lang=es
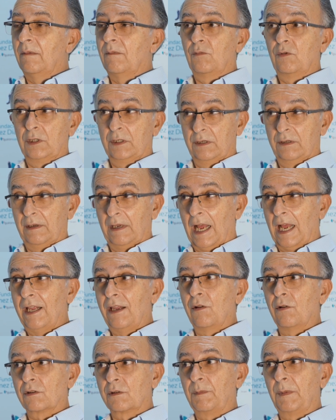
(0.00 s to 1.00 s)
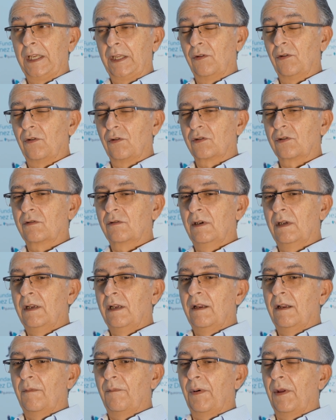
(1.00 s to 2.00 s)
Pues hay dos métodos.
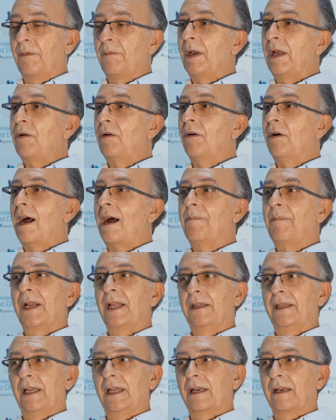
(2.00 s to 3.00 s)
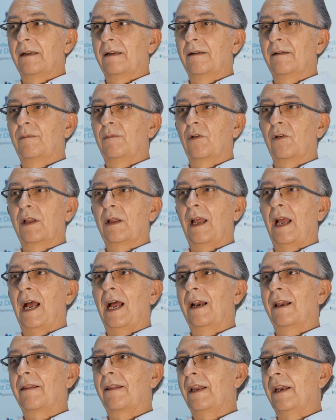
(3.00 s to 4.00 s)
Primero, aprender, porque
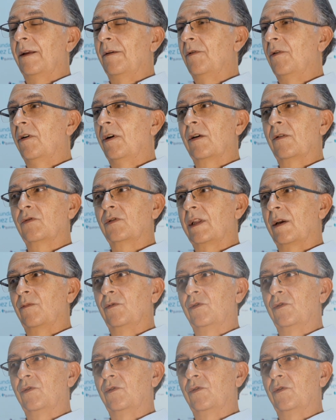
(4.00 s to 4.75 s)
al cerebro le gusta